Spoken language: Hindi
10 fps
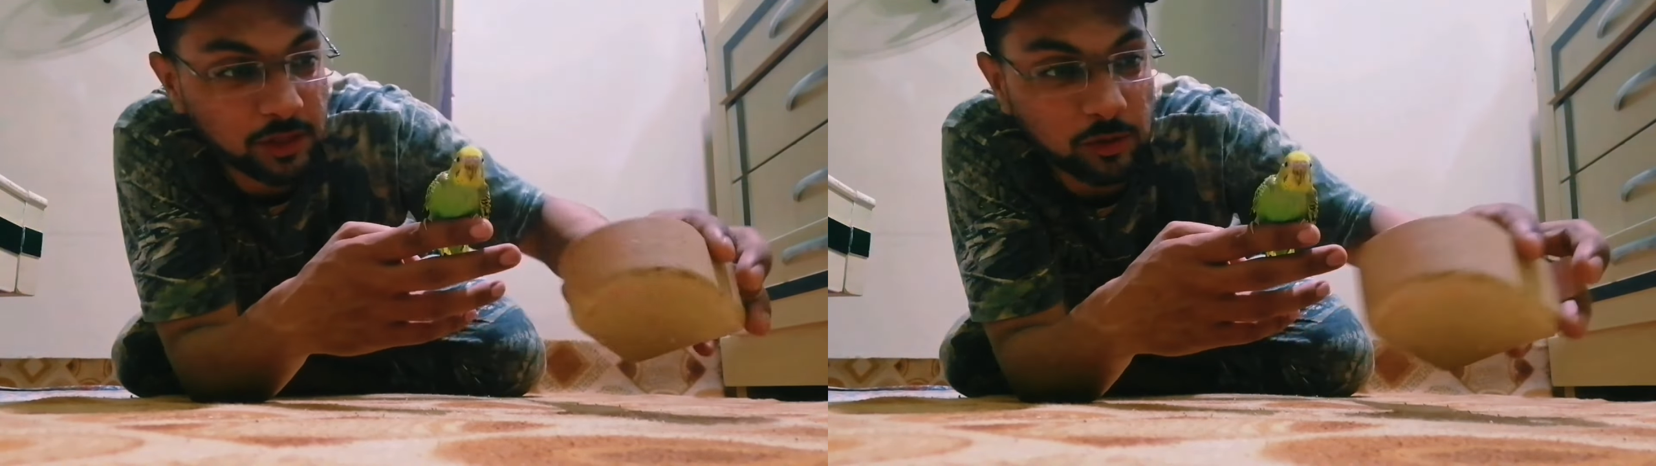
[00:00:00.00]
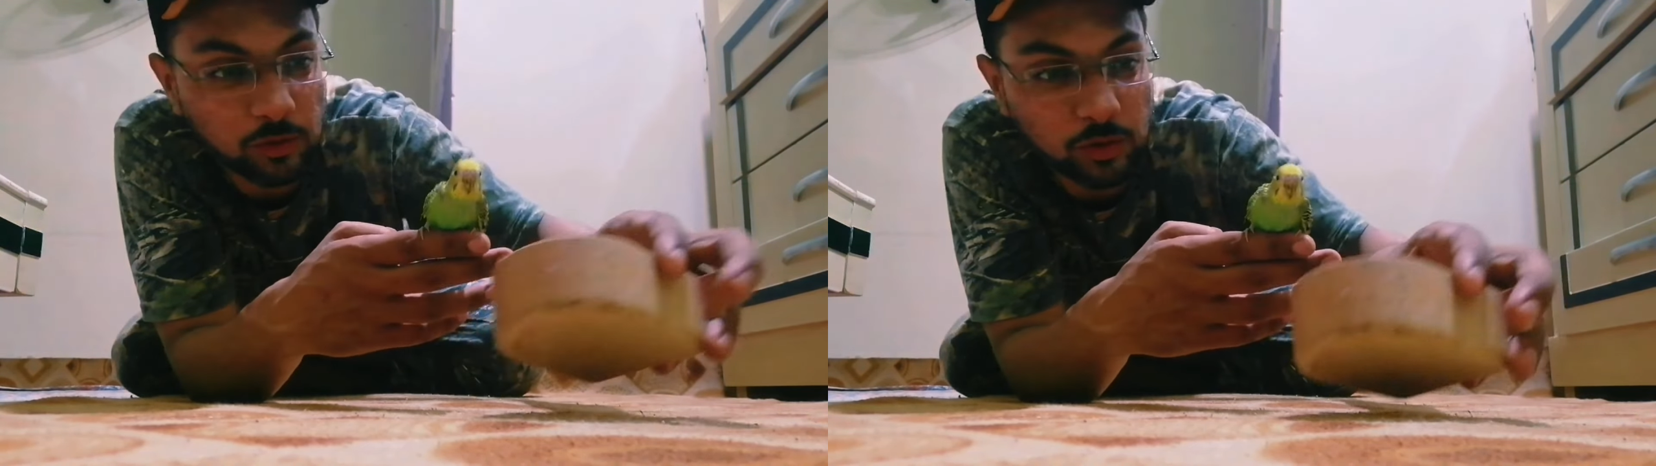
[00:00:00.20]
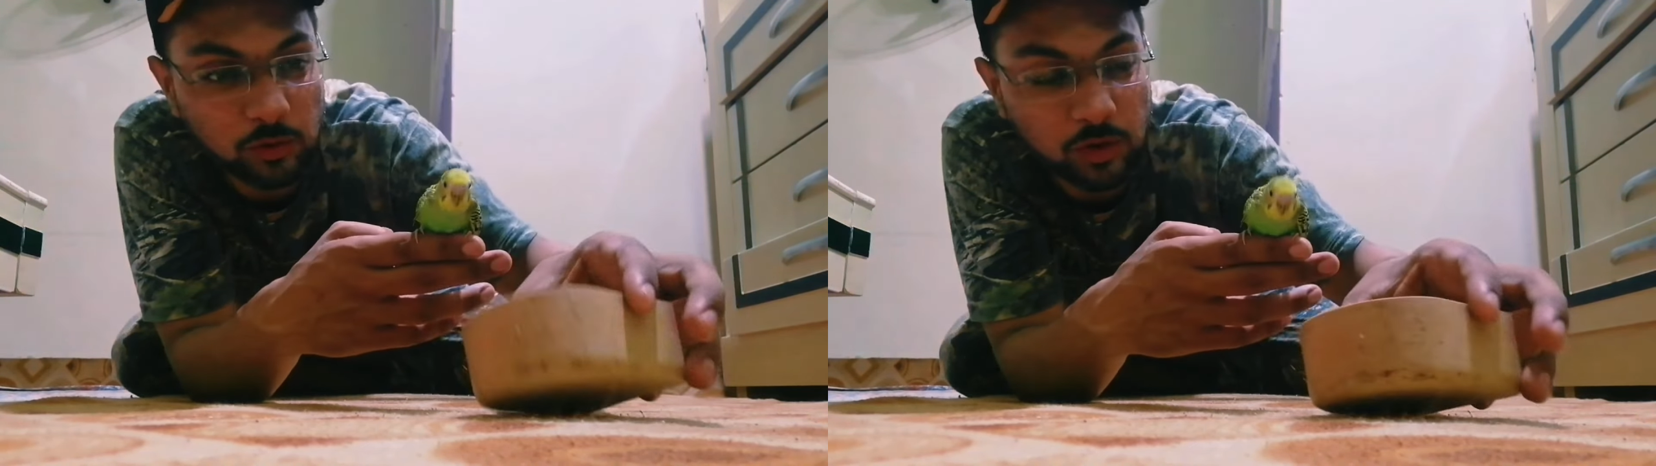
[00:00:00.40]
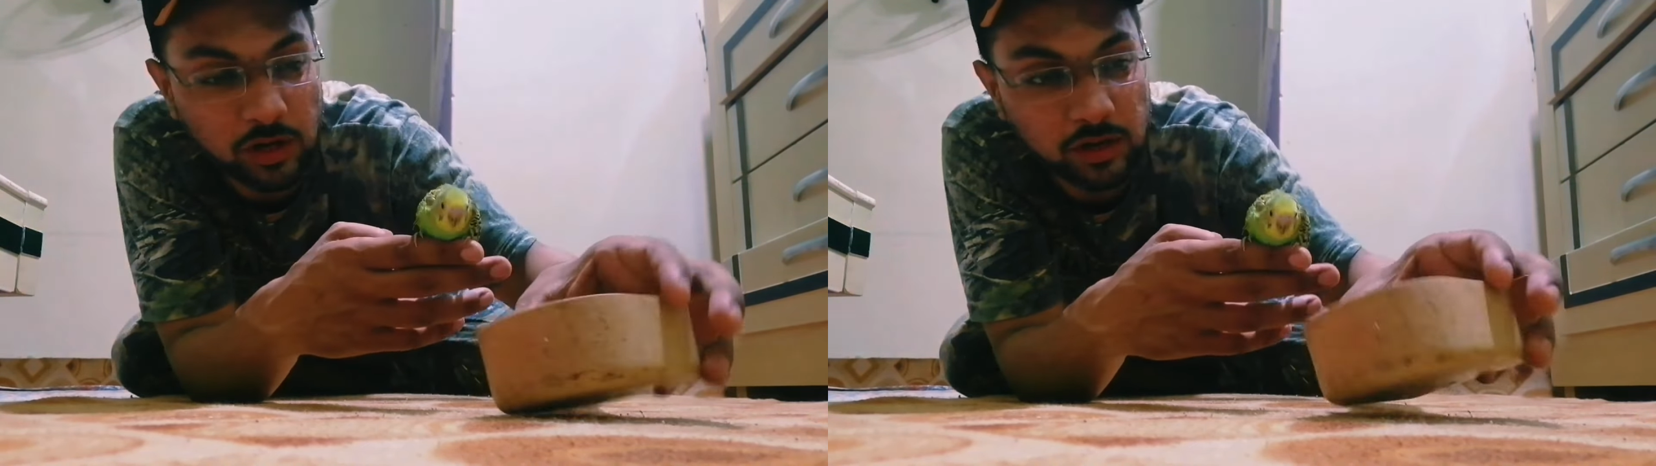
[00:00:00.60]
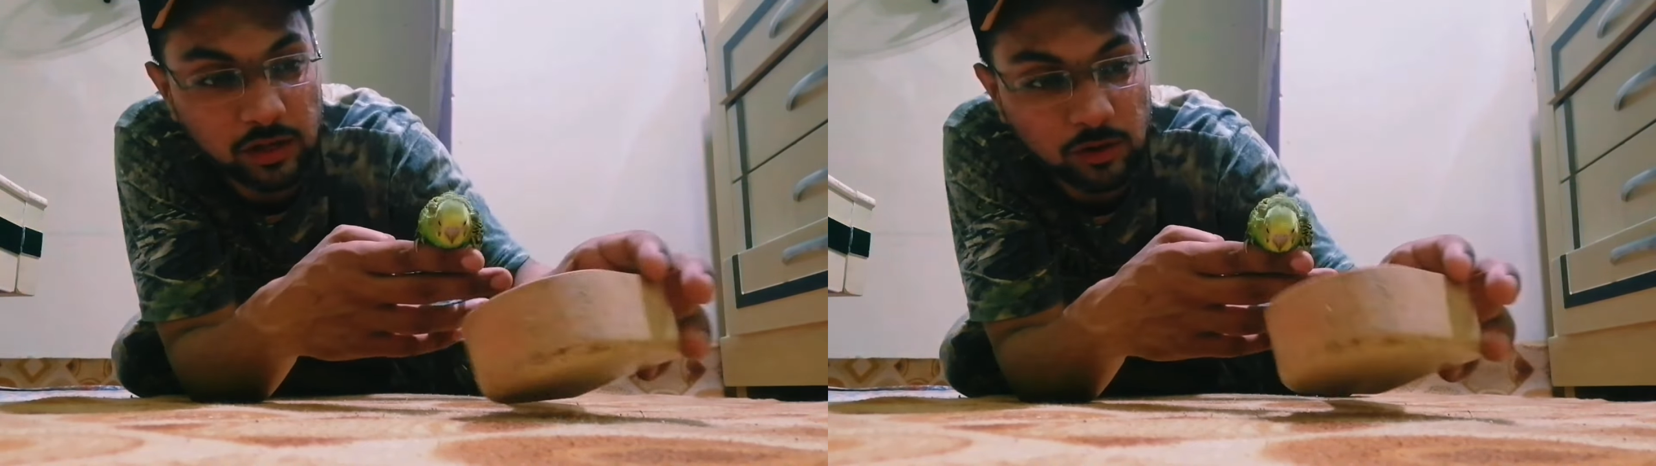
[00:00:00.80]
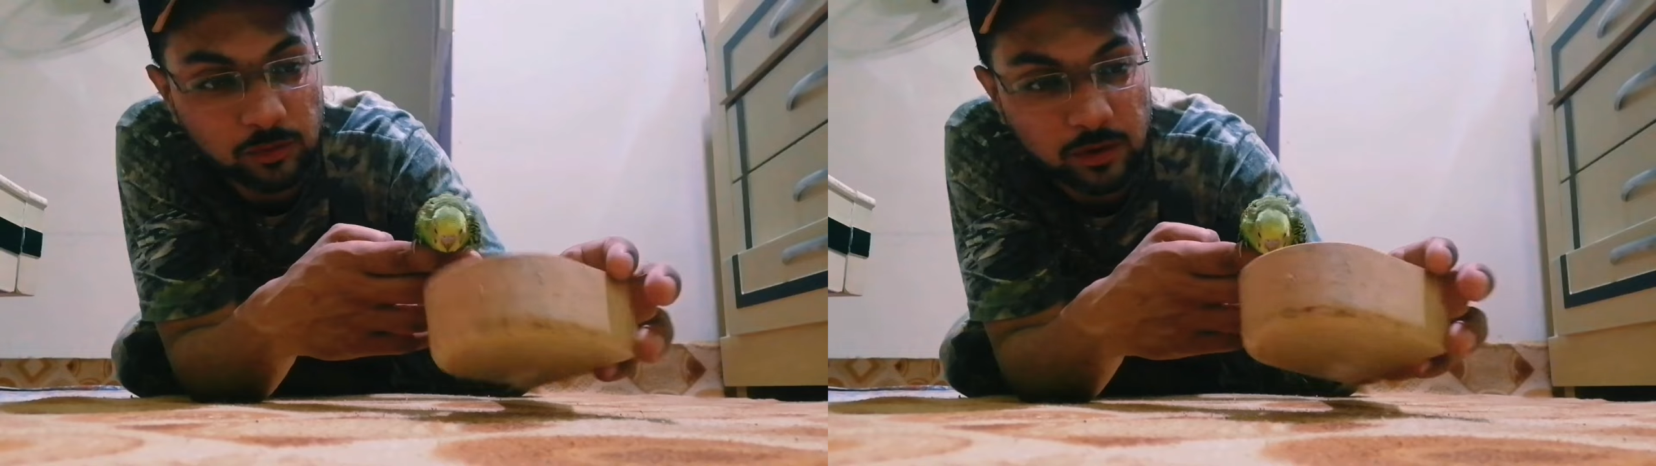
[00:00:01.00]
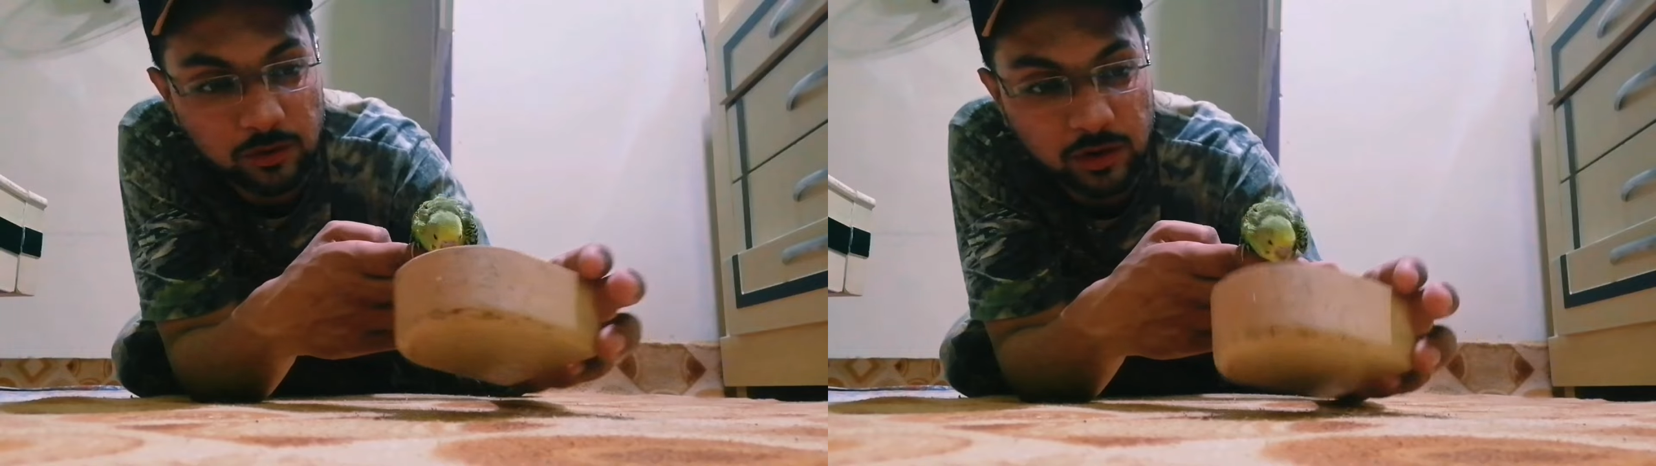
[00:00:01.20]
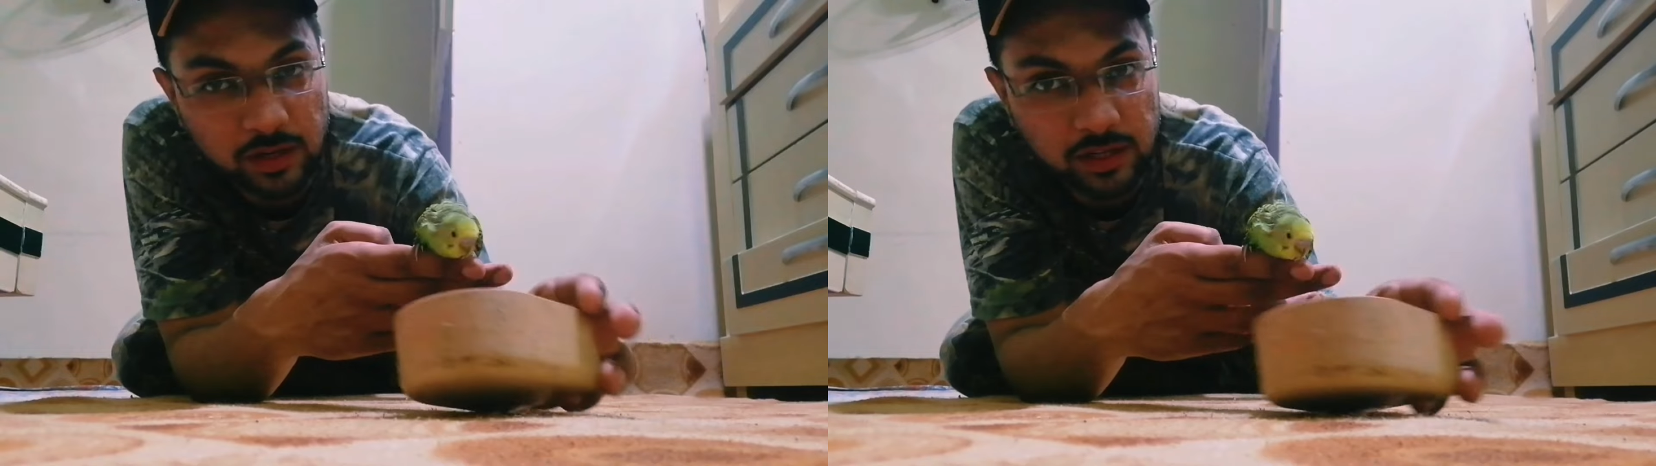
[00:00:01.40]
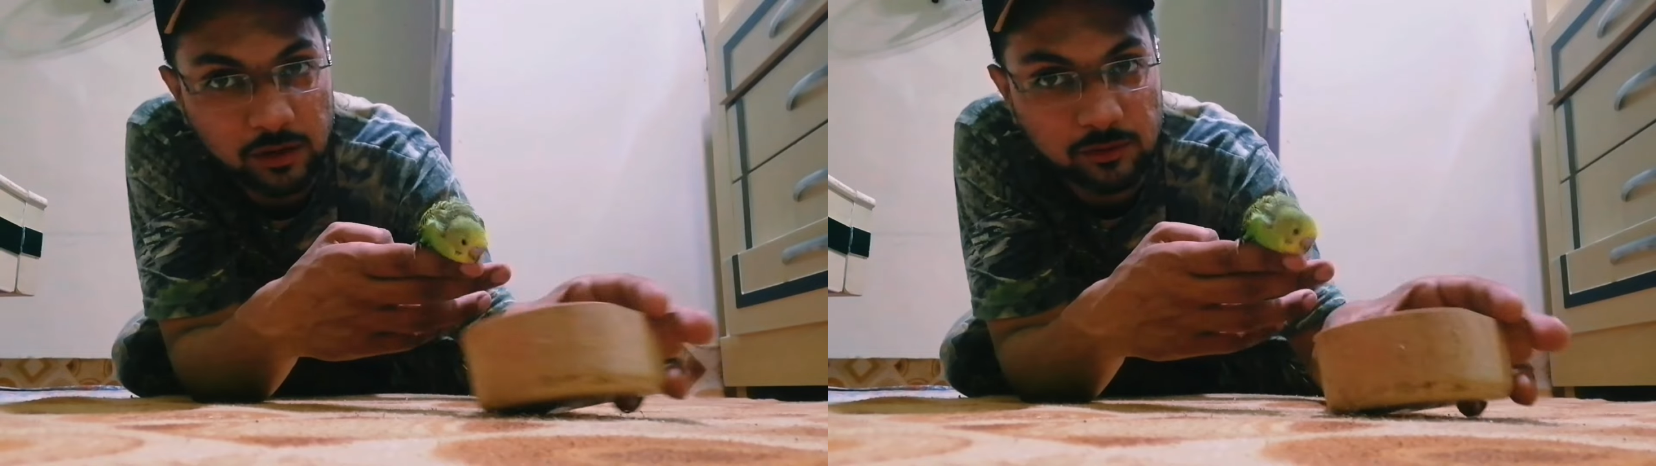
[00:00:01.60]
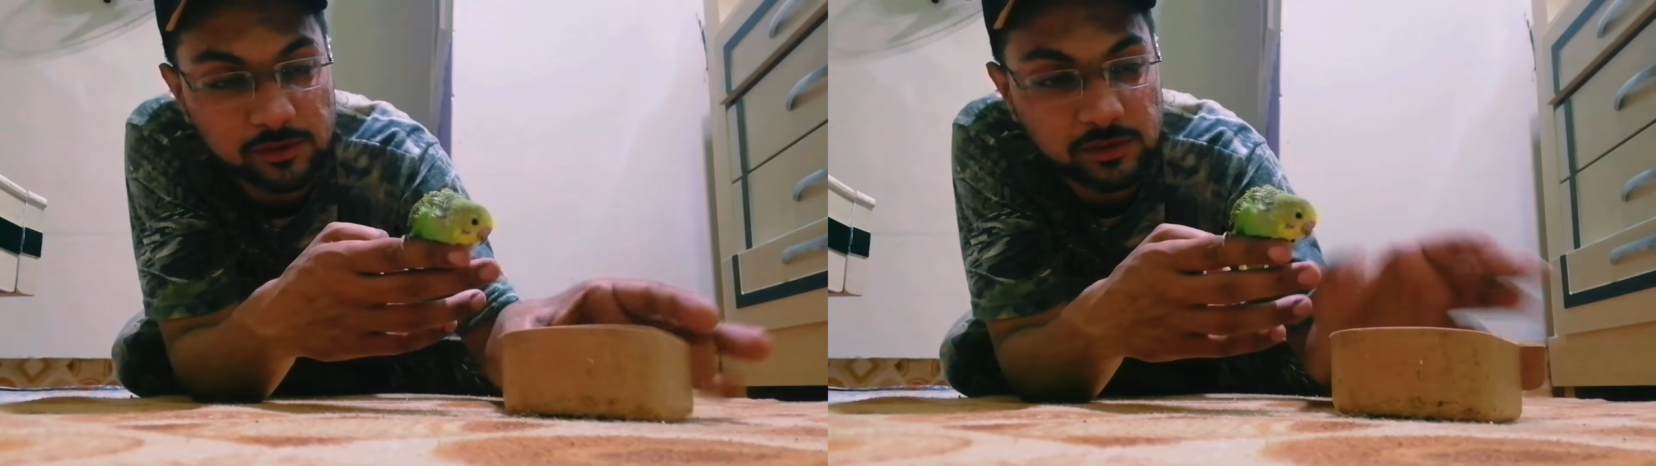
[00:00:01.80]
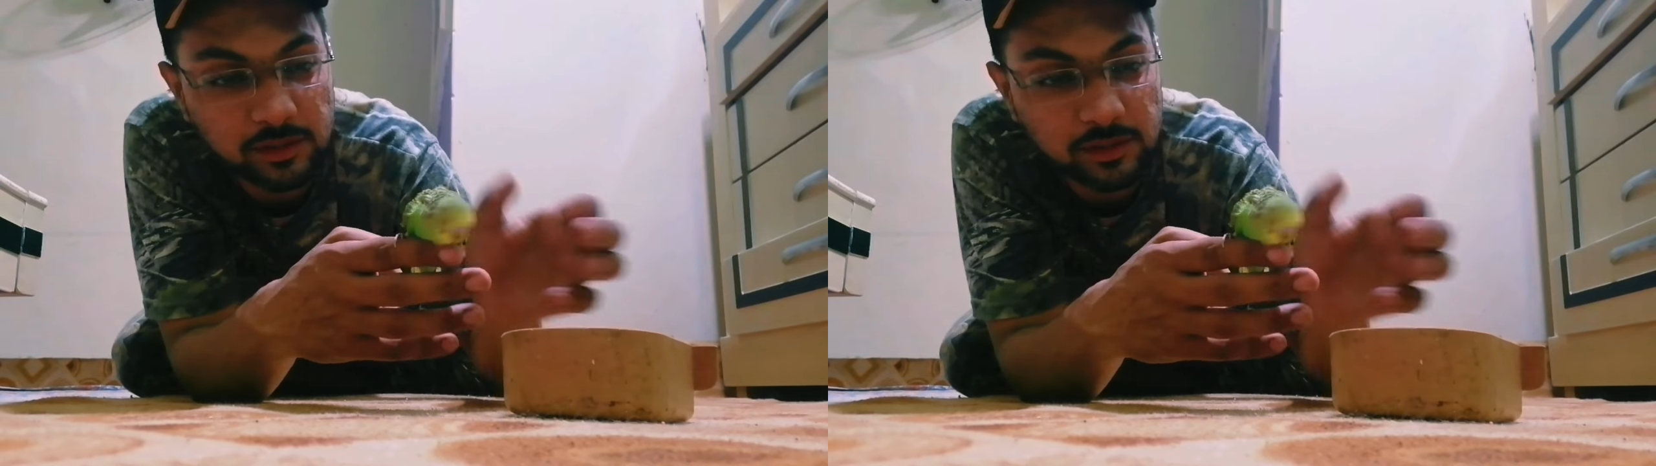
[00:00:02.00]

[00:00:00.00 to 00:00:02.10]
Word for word: ये देखो देखो खाना खिलाओ खाना खिलाओ